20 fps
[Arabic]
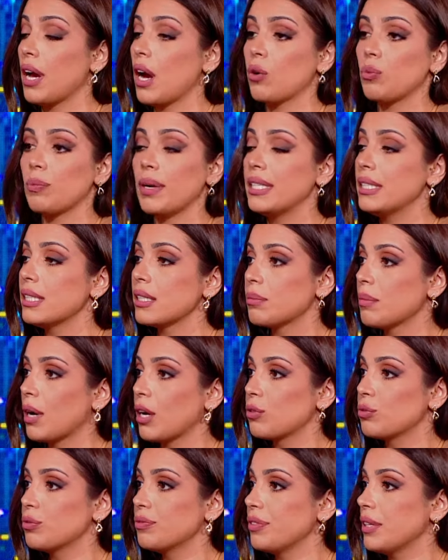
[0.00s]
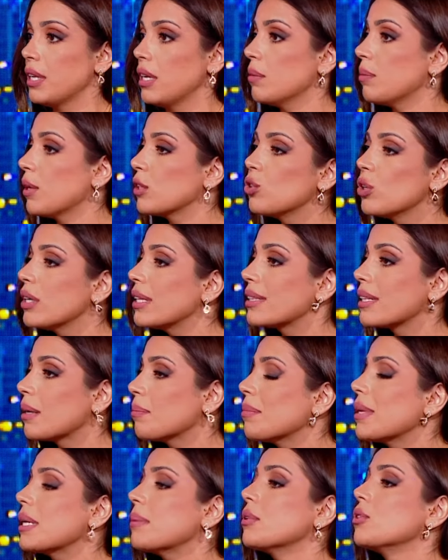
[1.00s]
او منك معروفه بدهم يتنمروا
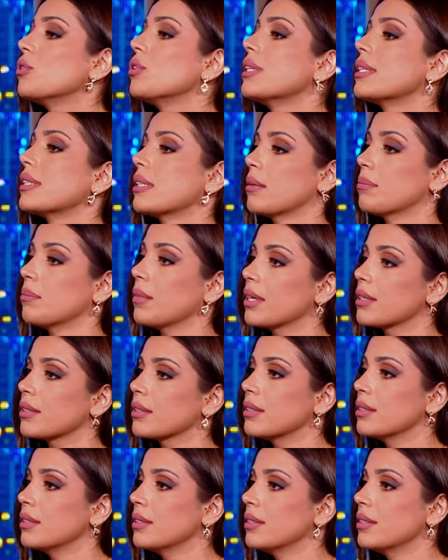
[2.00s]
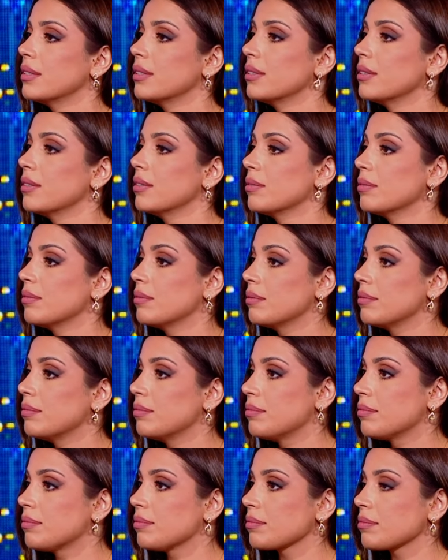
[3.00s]
يتنمر ايه بس نحن هون بالواجهه اكثر
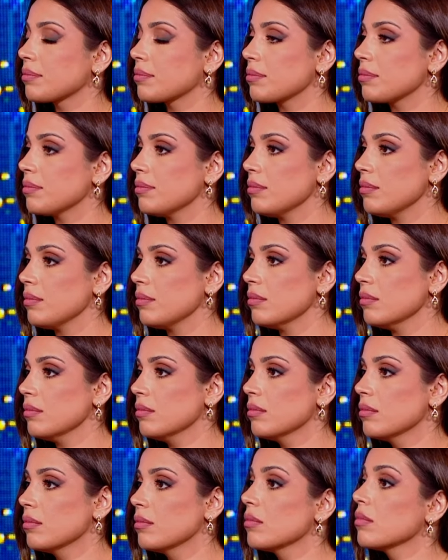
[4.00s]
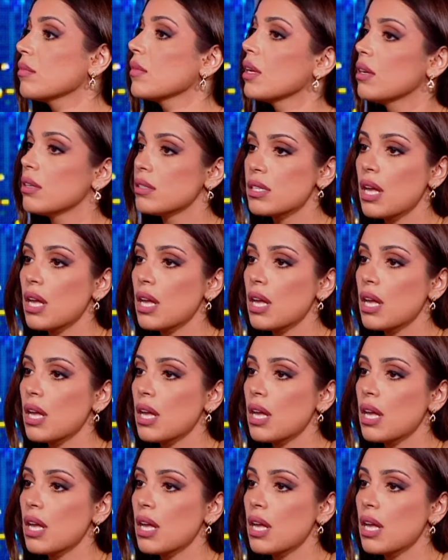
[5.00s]
يعني ما تقنعوني انه